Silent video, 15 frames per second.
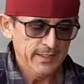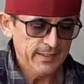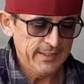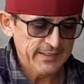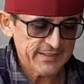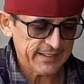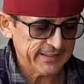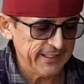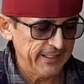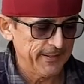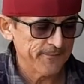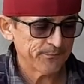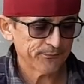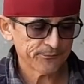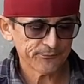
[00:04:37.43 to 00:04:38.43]
isso
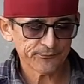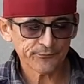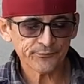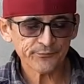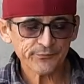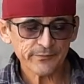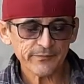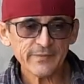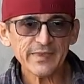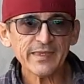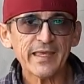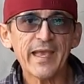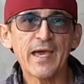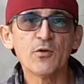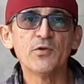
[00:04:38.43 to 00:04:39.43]
aqui
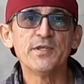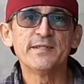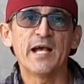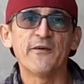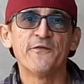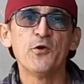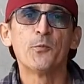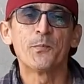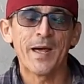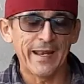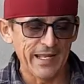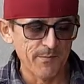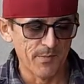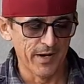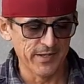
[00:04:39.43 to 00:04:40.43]
era um desafio para a
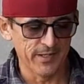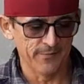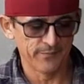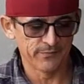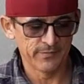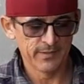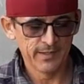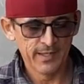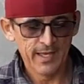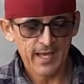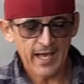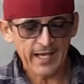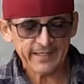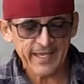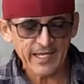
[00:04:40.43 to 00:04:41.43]
Alemanha.
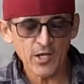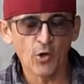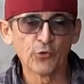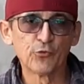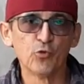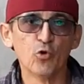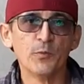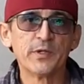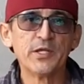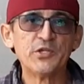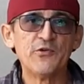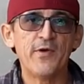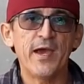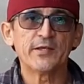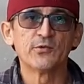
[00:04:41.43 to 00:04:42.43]
Aquele YouTube que
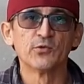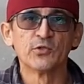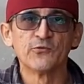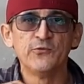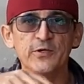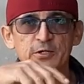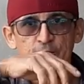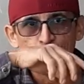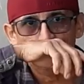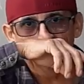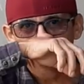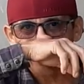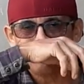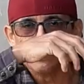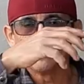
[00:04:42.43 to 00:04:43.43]
tivesse os vídeos
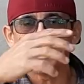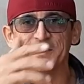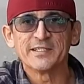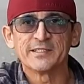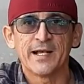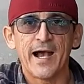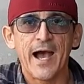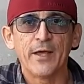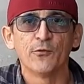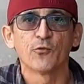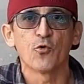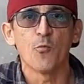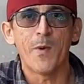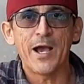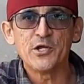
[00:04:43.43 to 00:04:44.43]
mais visualizados,
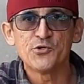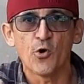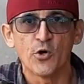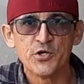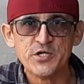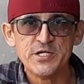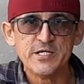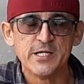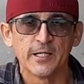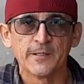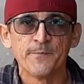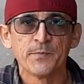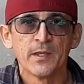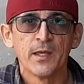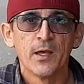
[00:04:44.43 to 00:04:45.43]
com mais joinha,
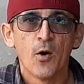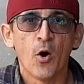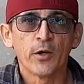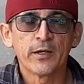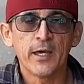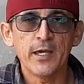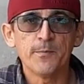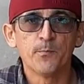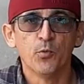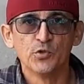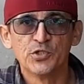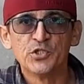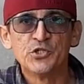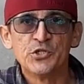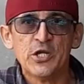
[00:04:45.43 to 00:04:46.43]
ok?
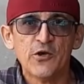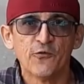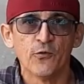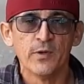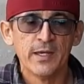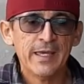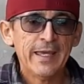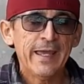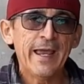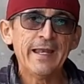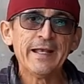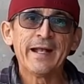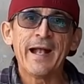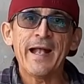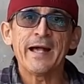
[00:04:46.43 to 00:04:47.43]
Positivo,
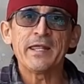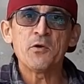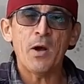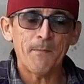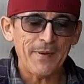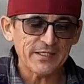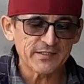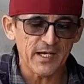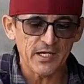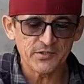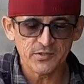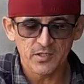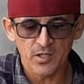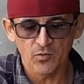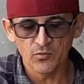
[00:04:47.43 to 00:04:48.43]
ele ganharia uma
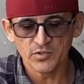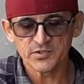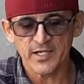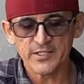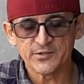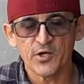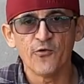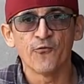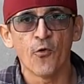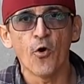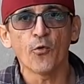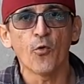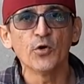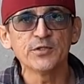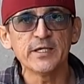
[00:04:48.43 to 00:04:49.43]
passagem. Eu não sei se eu vou
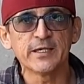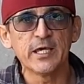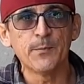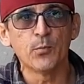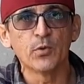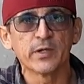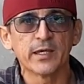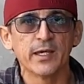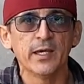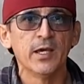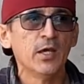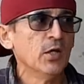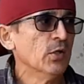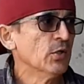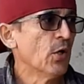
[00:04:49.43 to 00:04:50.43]
conseguir, porque
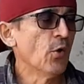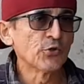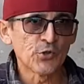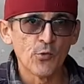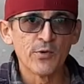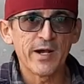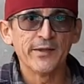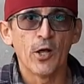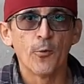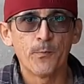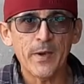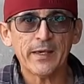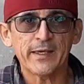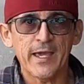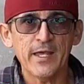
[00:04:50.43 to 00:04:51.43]
eu sou um canal
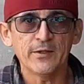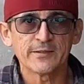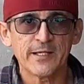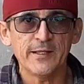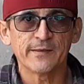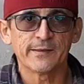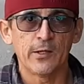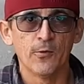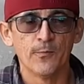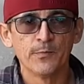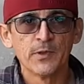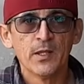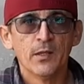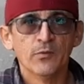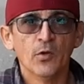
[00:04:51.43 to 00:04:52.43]
pequeno, certo? Tenho,
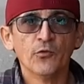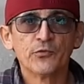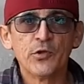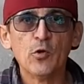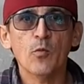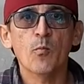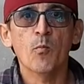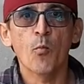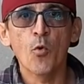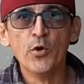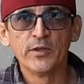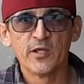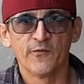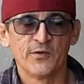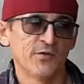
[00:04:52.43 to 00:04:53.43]
não tenho
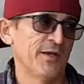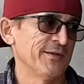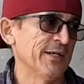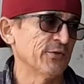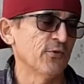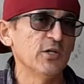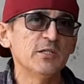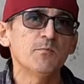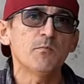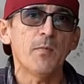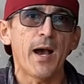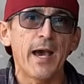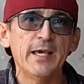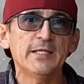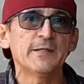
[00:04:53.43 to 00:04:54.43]
muitas visualizações,
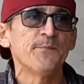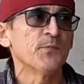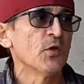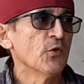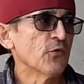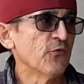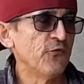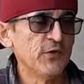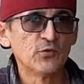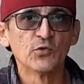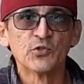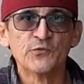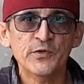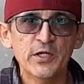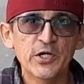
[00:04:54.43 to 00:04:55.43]
mas fiz
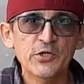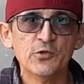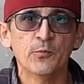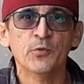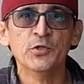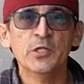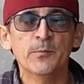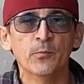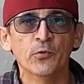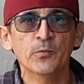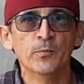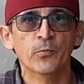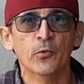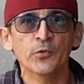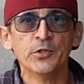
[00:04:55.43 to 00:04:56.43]
os vídeos
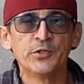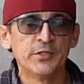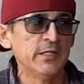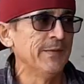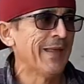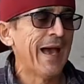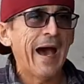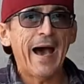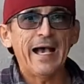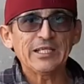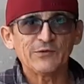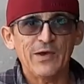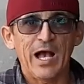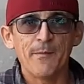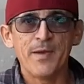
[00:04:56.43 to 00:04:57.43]
bonitinho, a
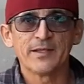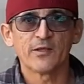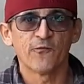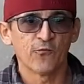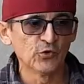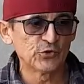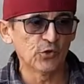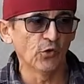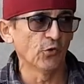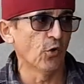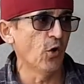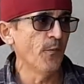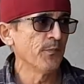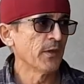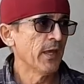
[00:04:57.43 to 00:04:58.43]
ferramenta
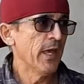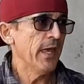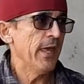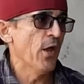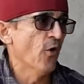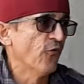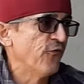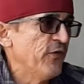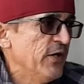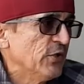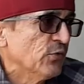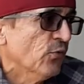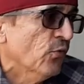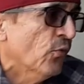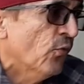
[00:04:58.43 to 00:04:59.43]
funcionou. Eu
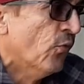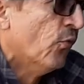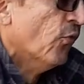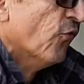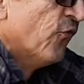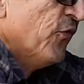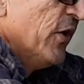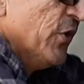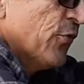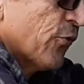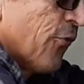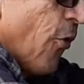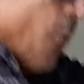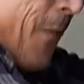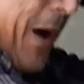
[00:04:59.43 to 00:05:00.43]
fiz um, um vídeo com um